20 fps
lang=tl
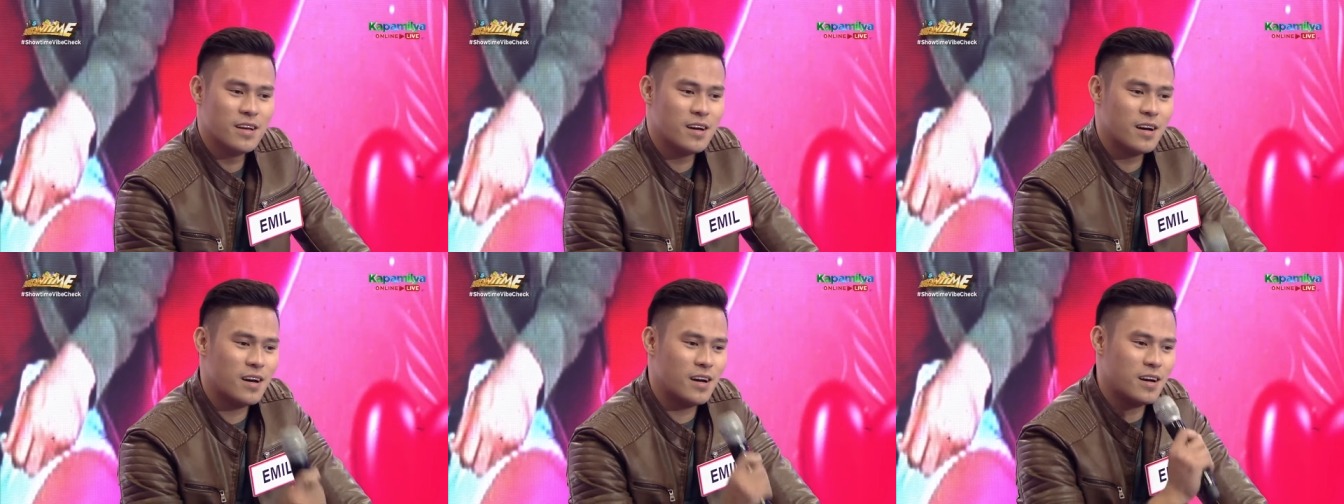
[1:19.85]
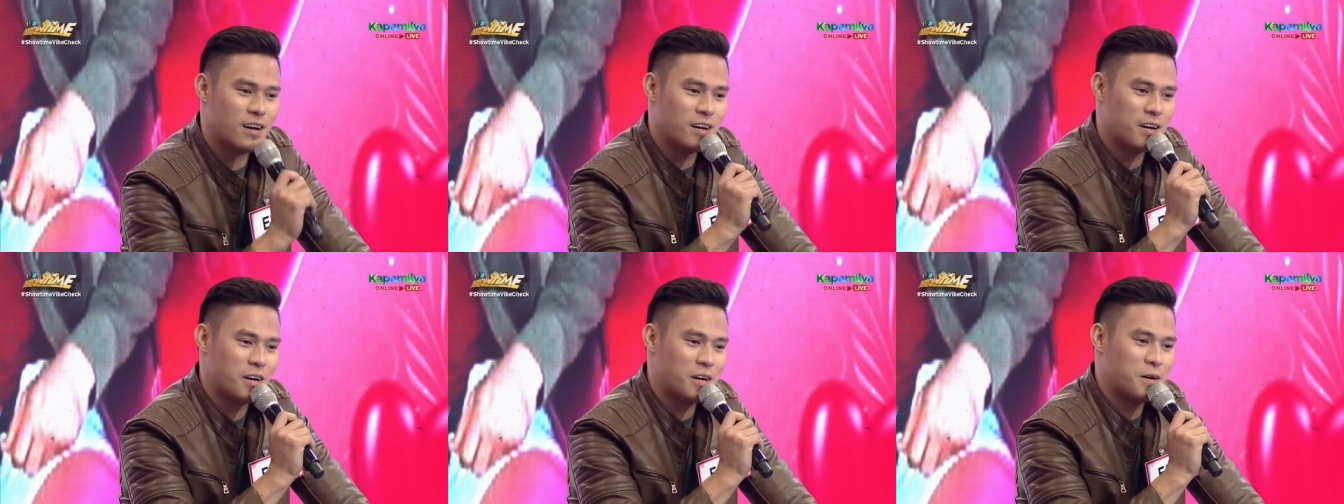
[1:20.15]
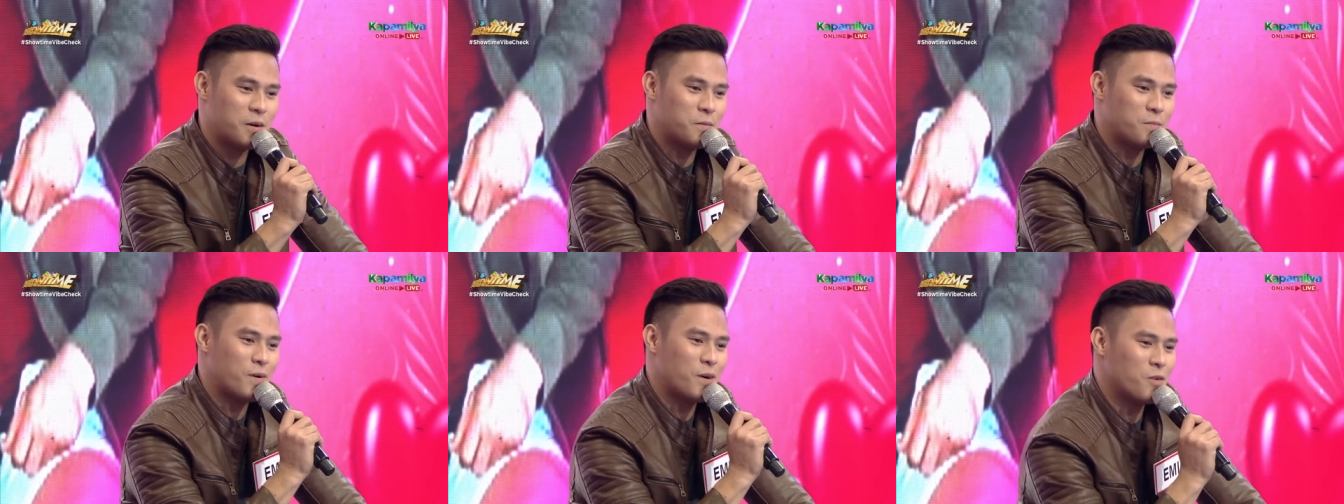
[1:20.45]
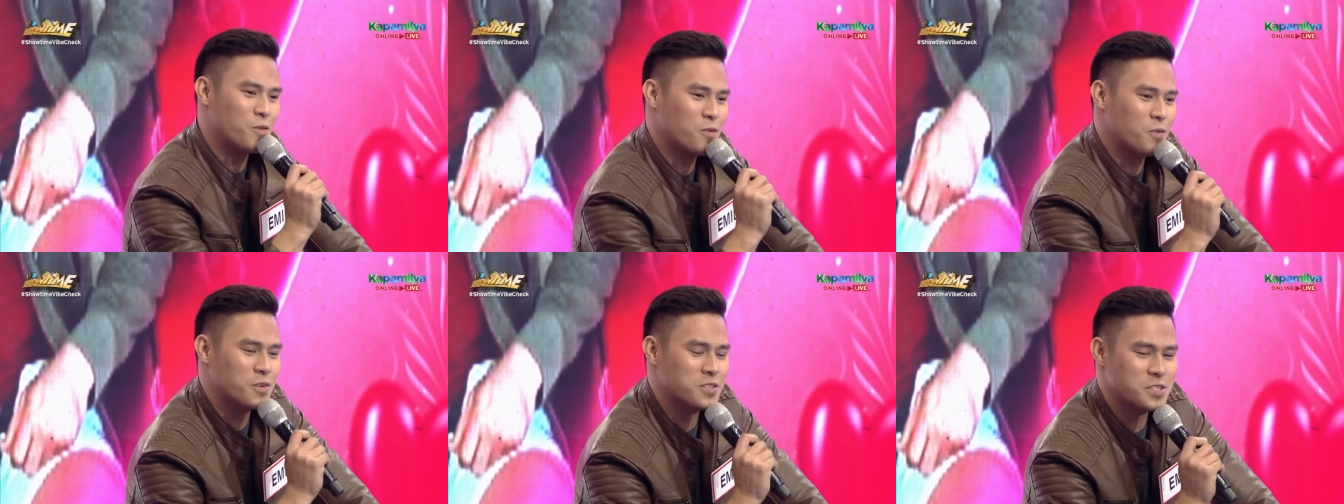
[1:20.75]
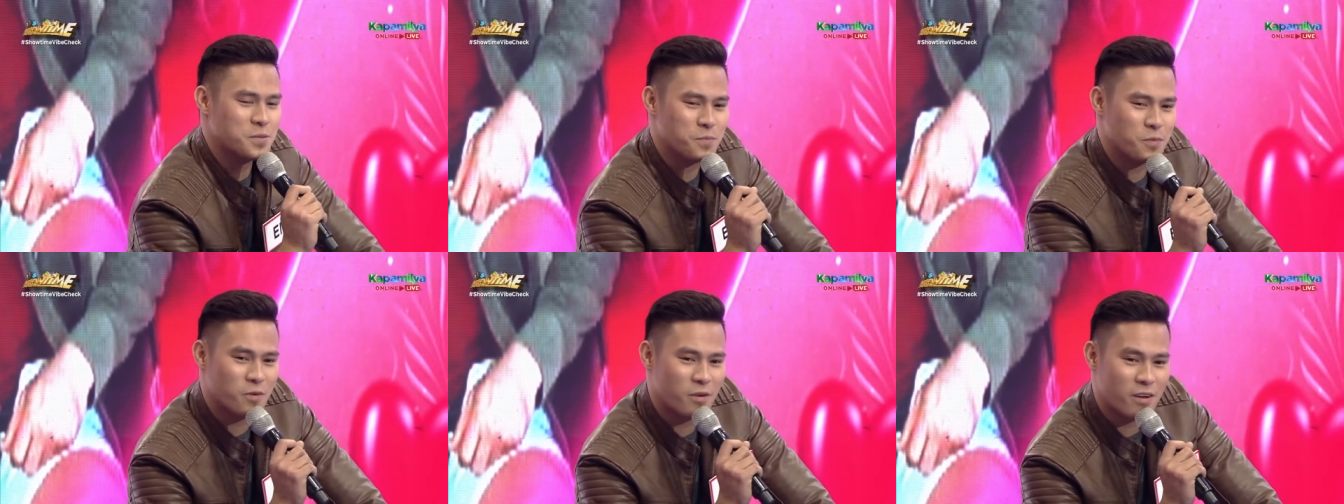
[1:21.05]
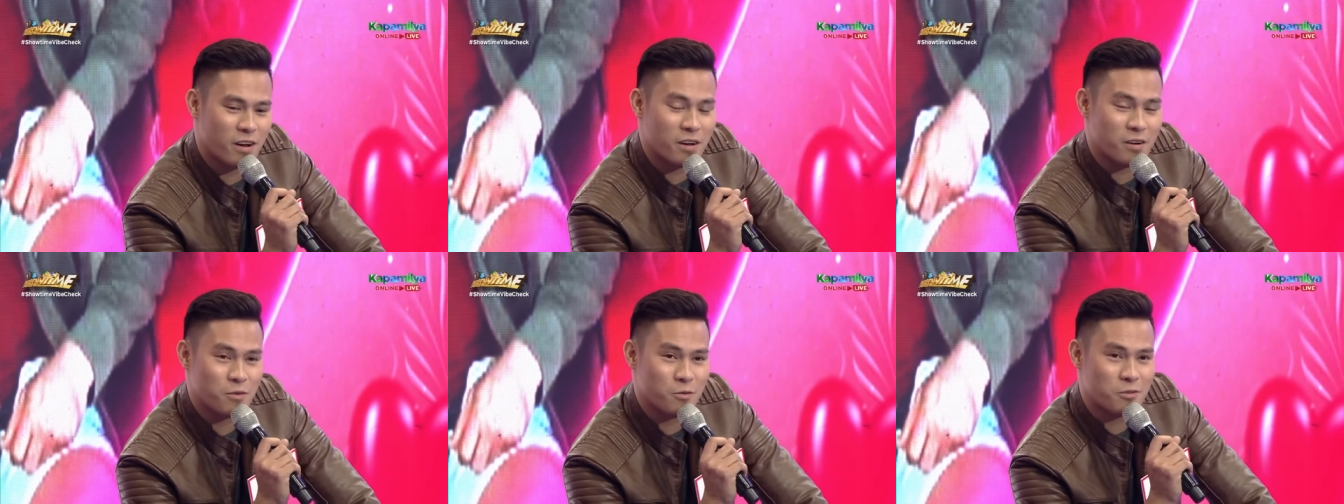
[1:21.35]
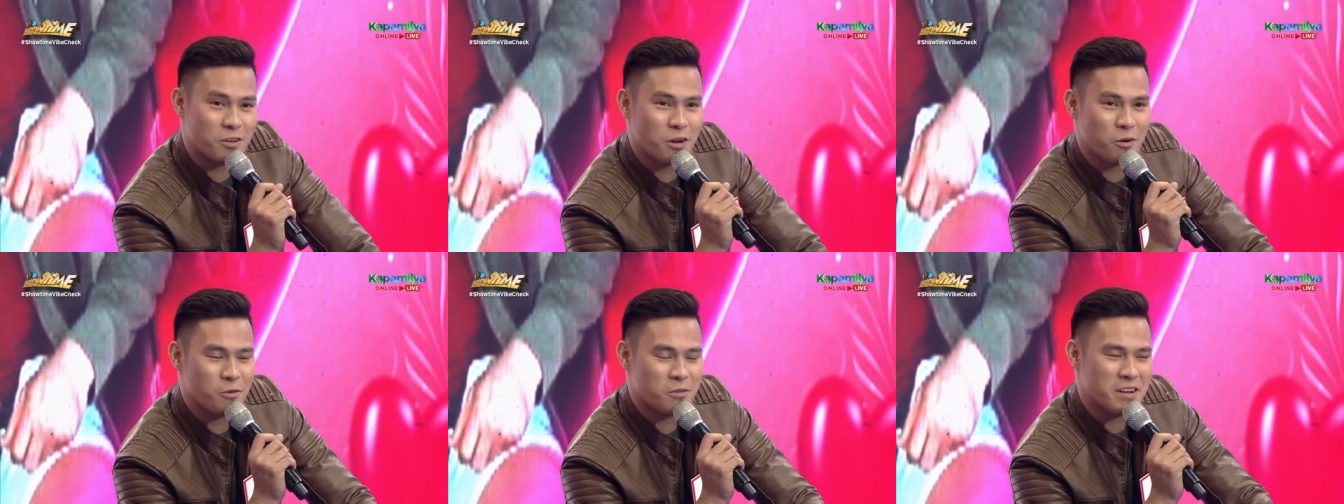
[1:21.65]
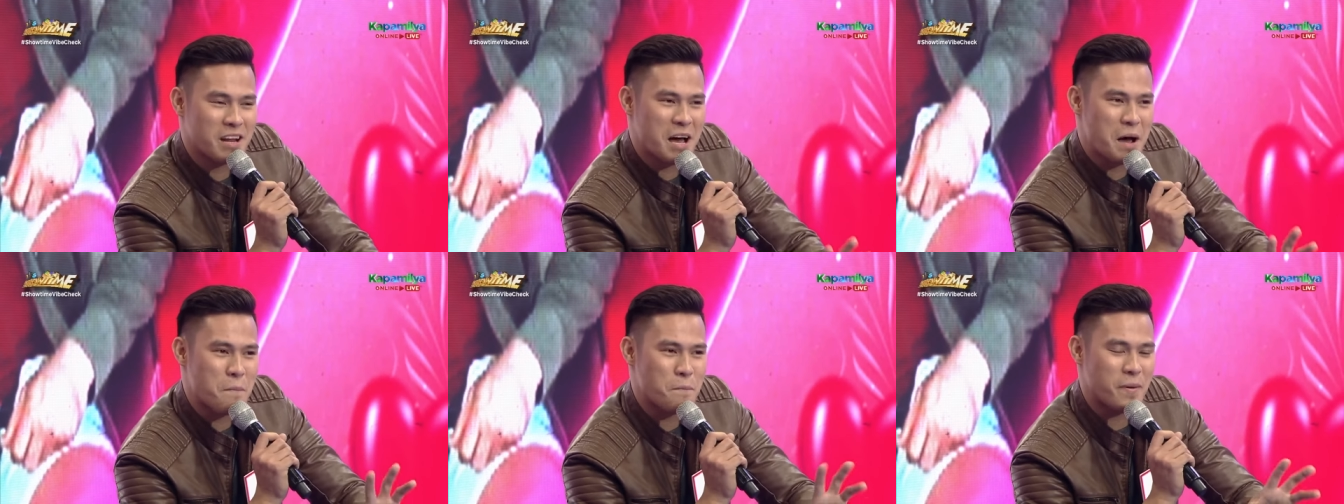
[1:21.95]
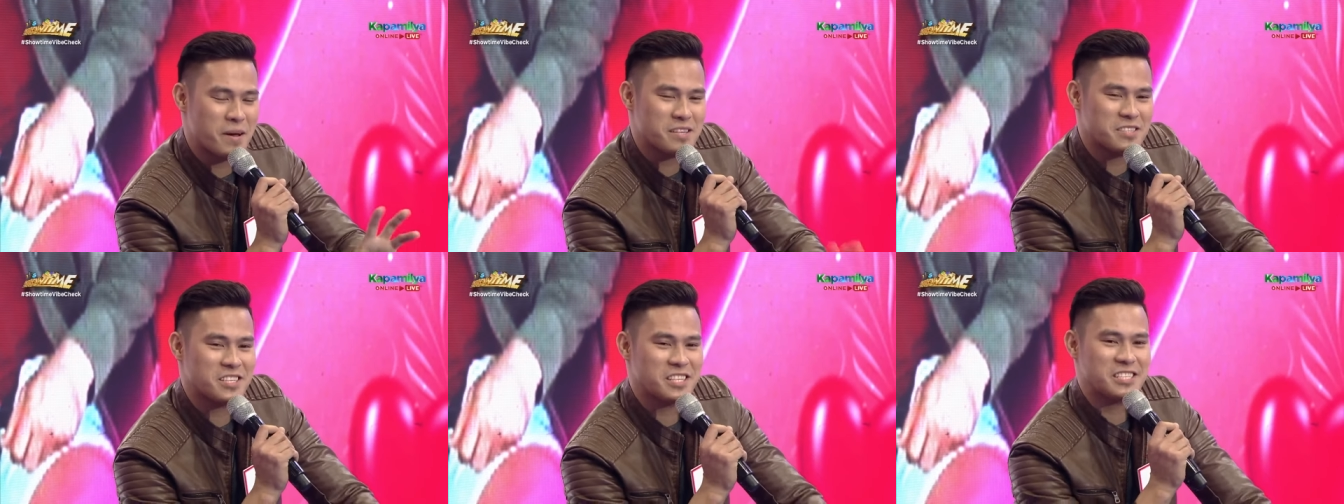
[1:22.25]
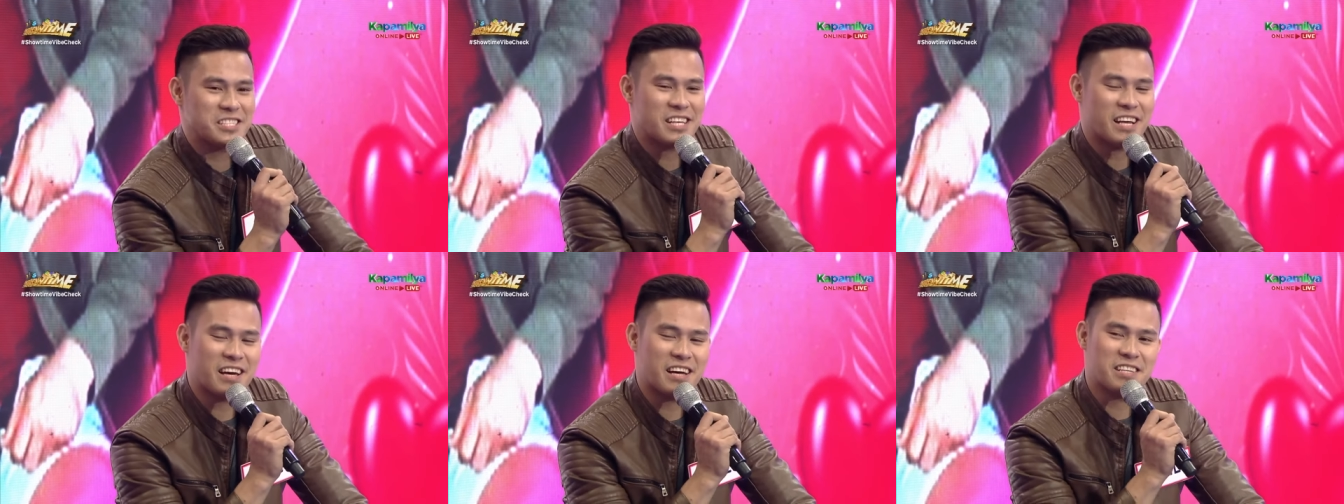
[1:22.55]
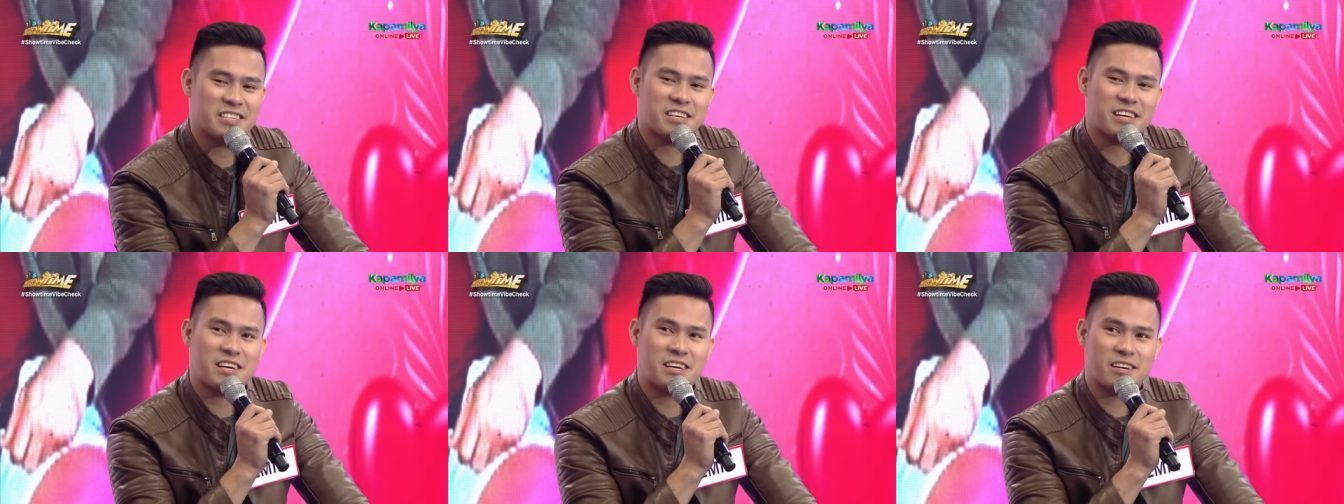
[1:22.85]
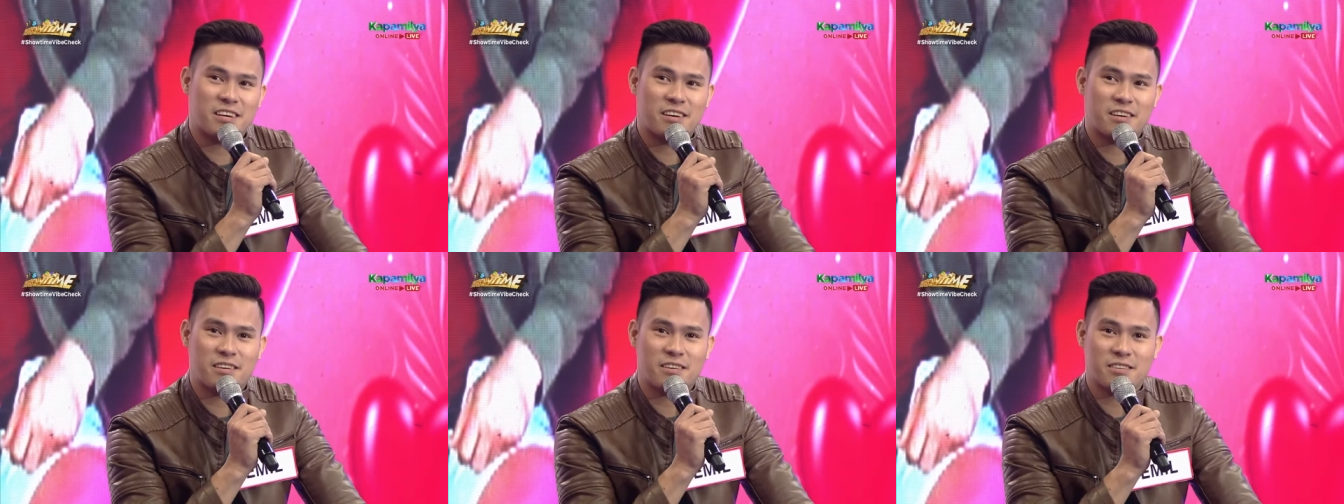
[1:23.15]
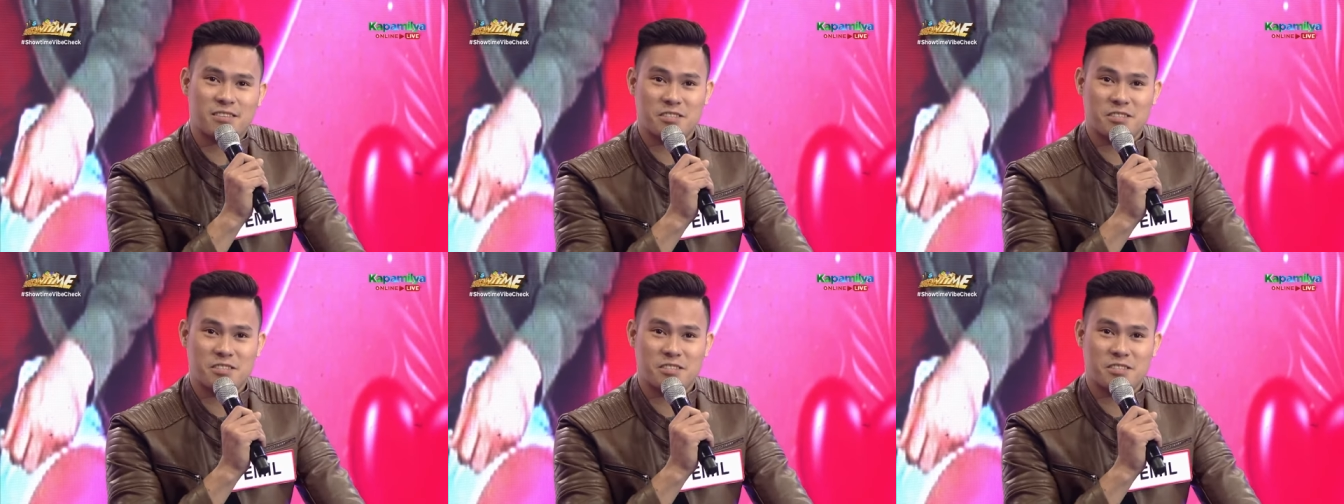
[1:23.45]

Um, ako kasi po, ang una kong napansin sa kanya,